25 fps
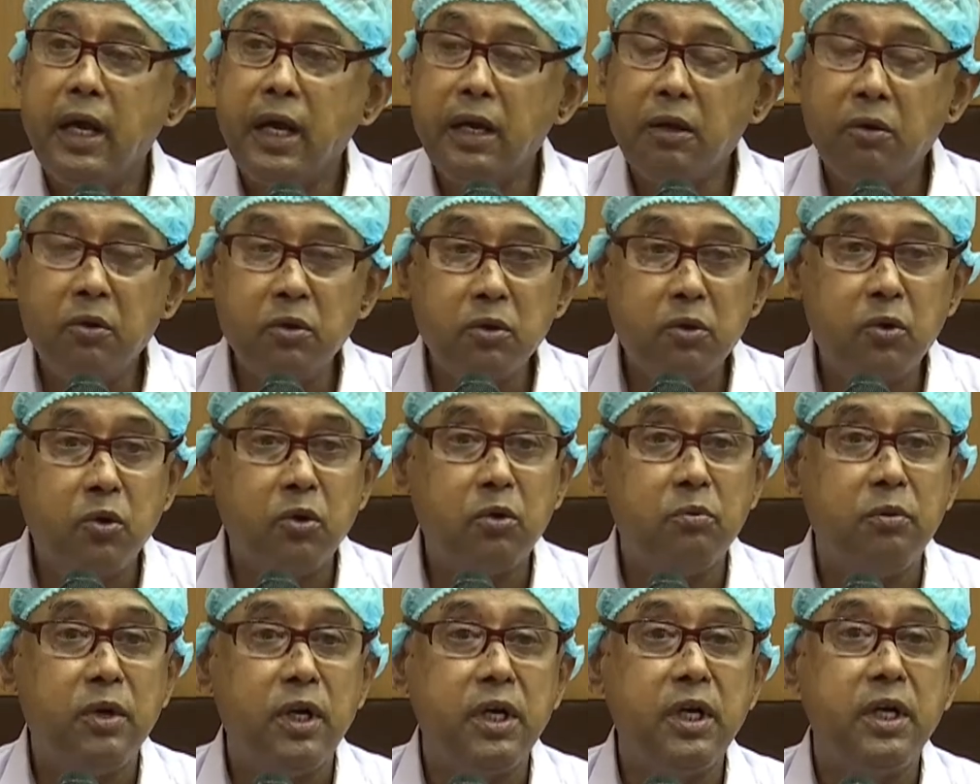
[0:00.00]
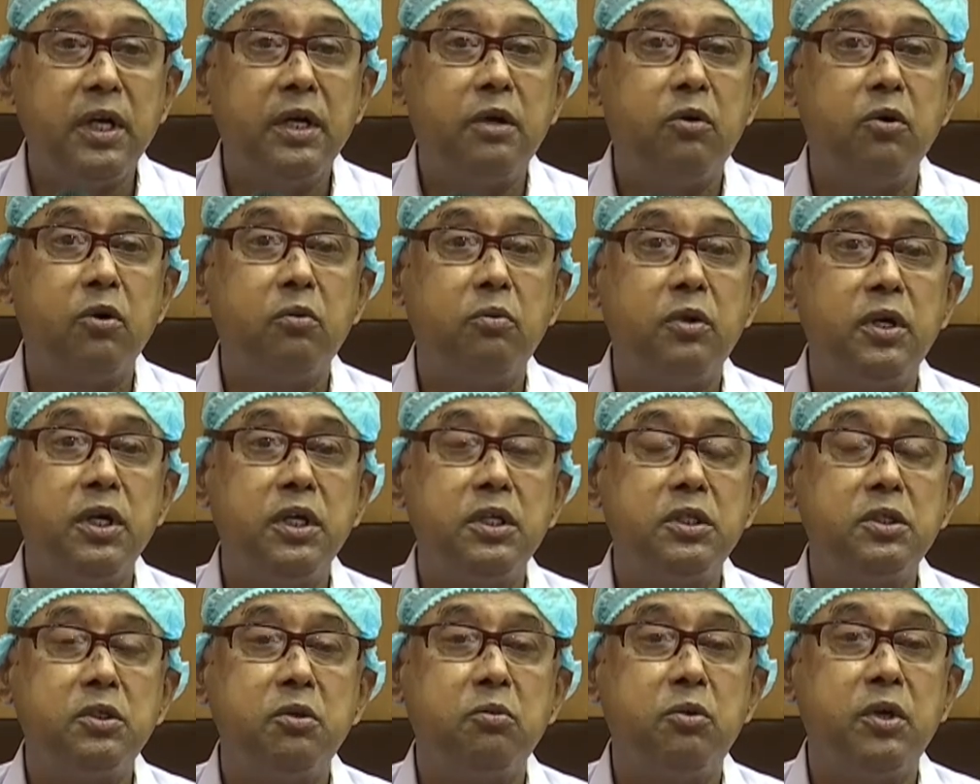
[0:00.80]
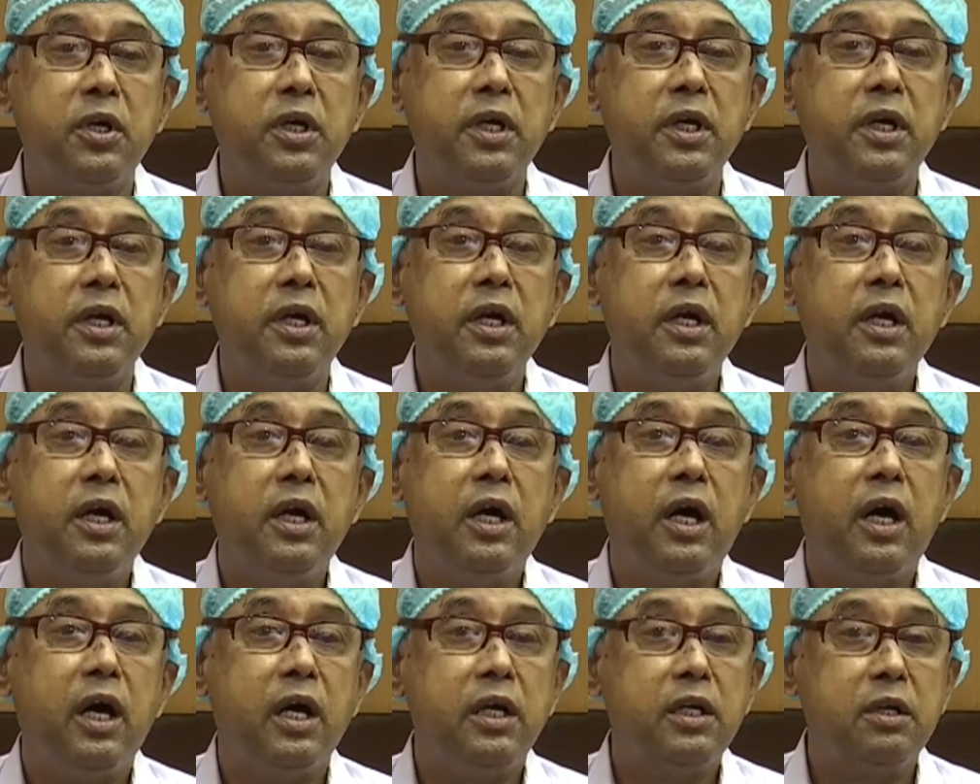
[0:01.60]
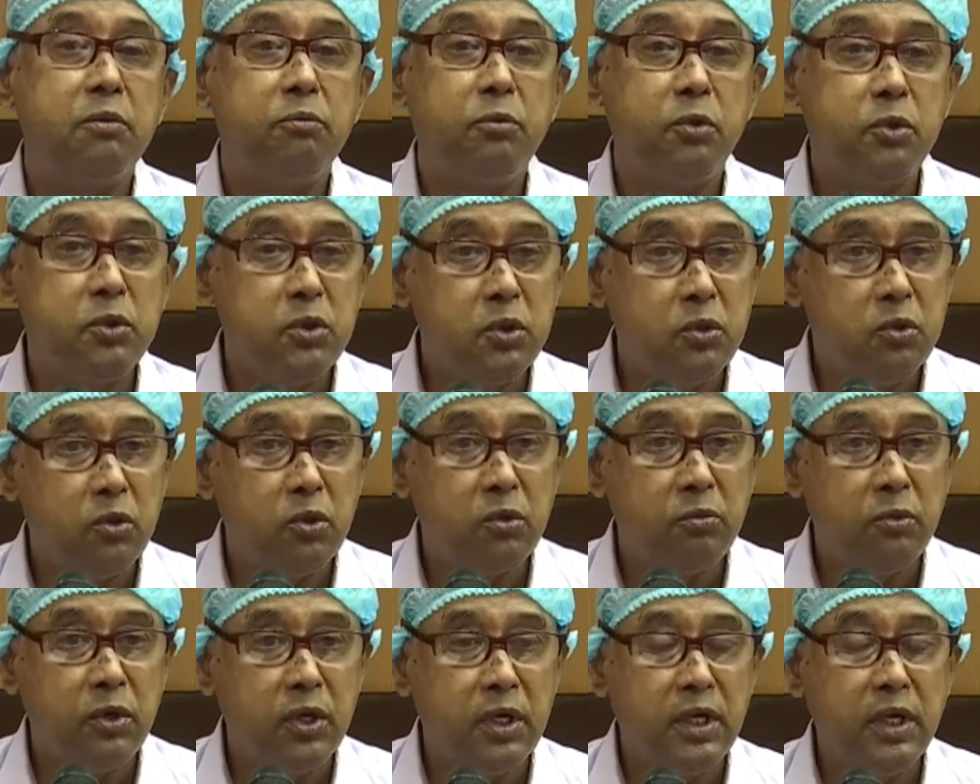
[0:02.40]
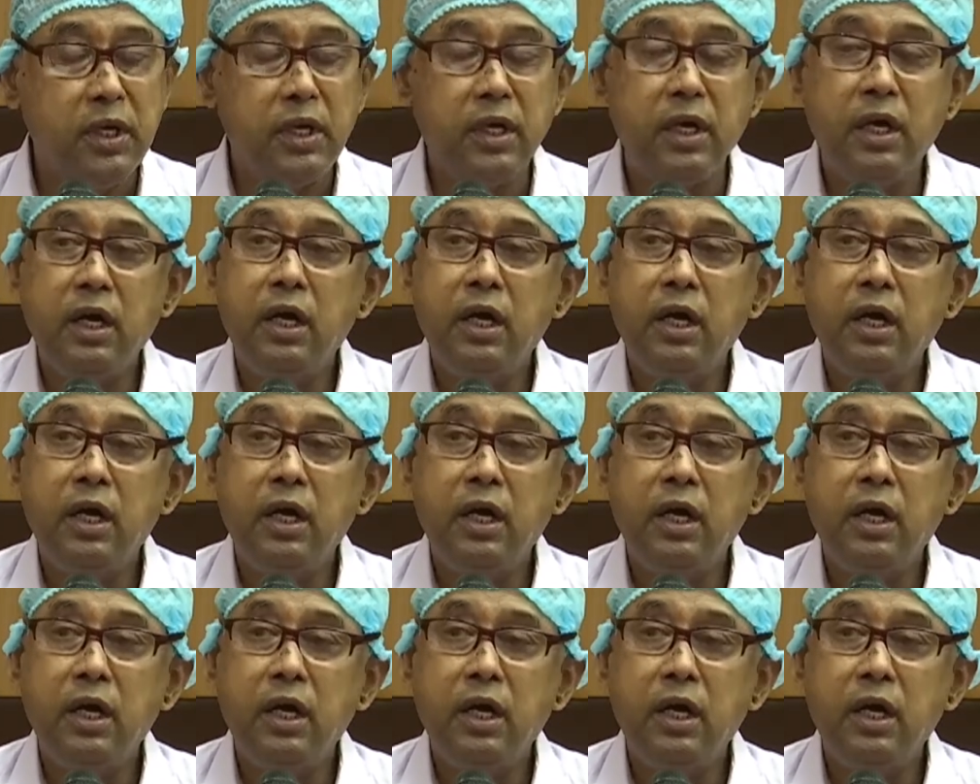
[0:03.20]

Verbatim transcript: এখন কোরবানি কোরবানির সময়ে একটা পশু কোরবানি